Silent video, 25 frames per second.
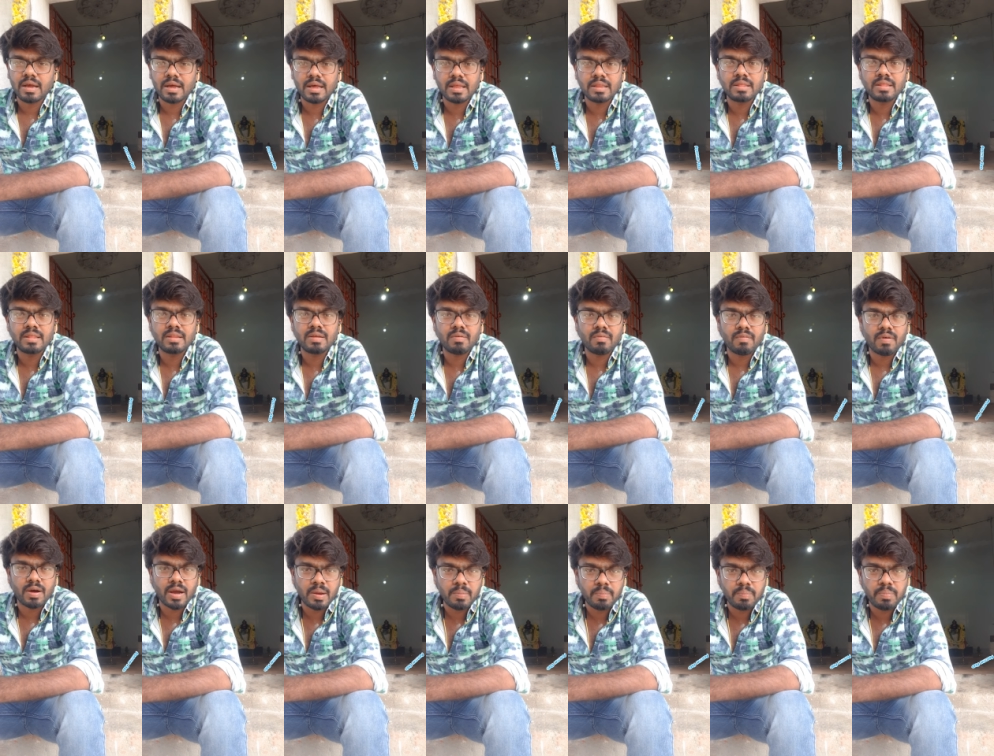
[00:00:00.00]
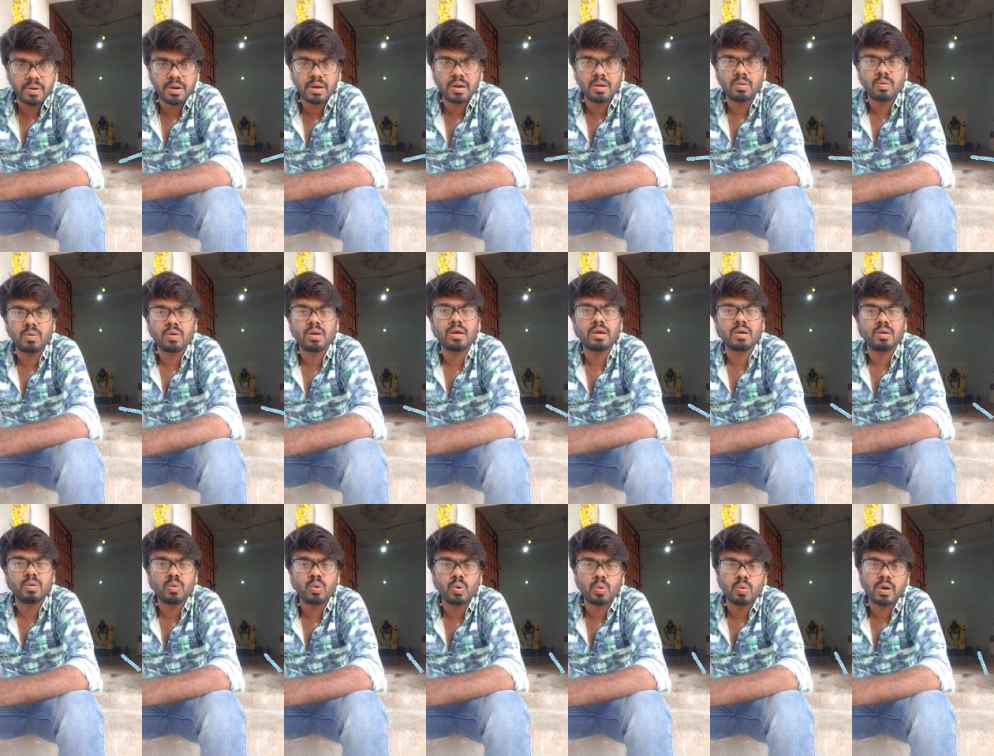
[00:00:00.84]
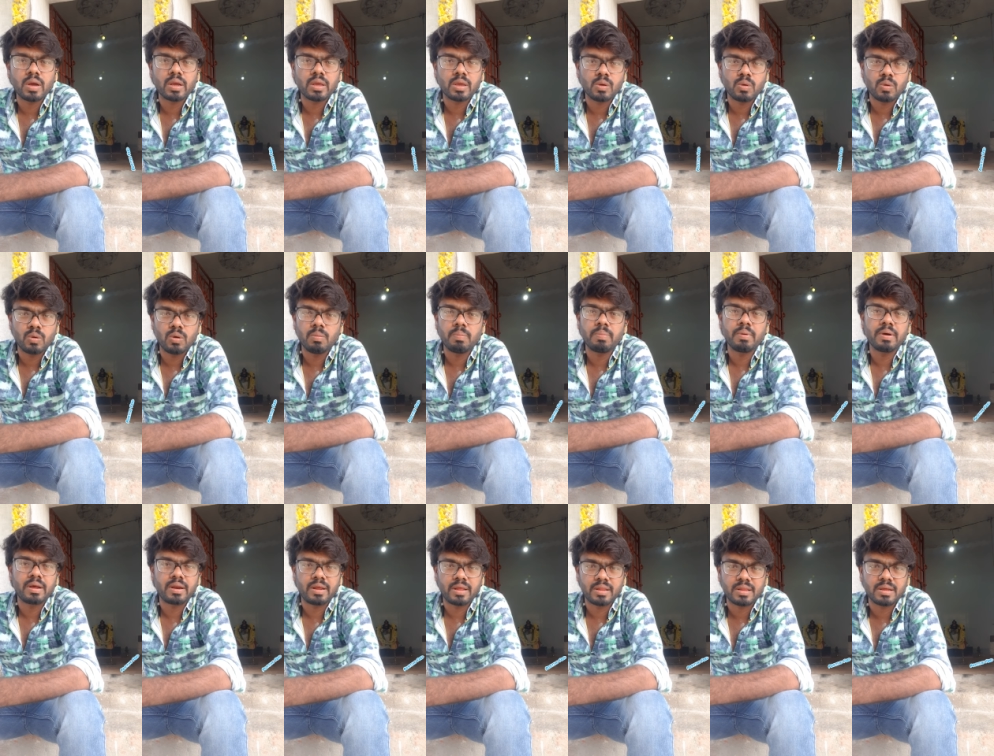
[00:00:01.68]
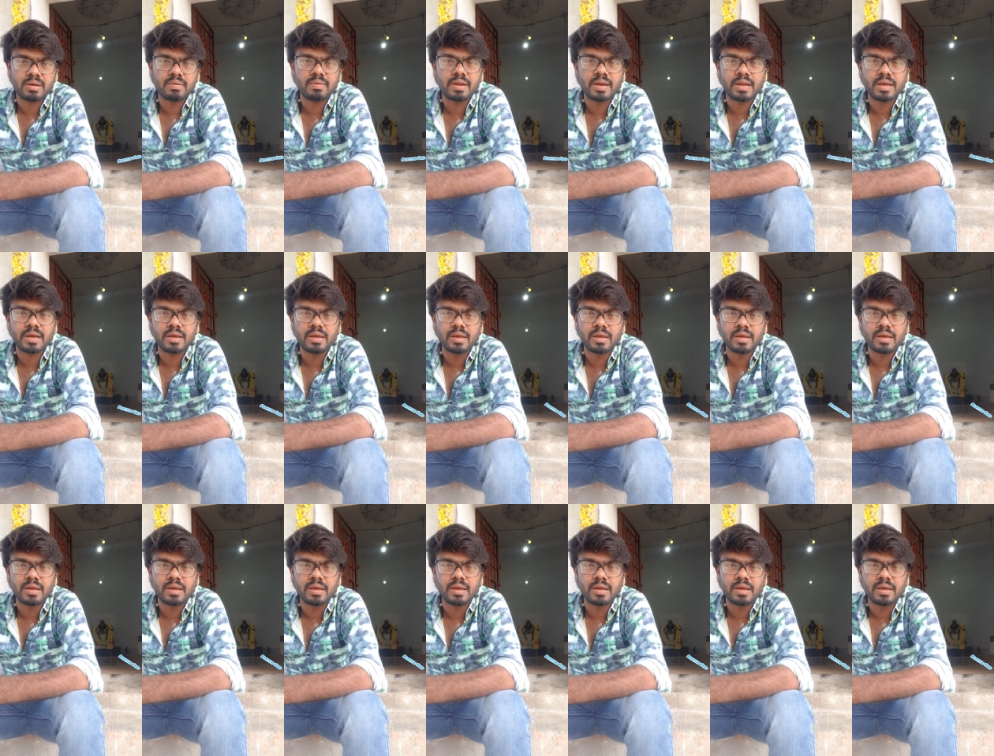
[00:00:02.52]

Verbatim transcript: அந்த வாய்ப்புகள் உங்களுக்கு உருவாக்கி கொடுப்பாரே தவிர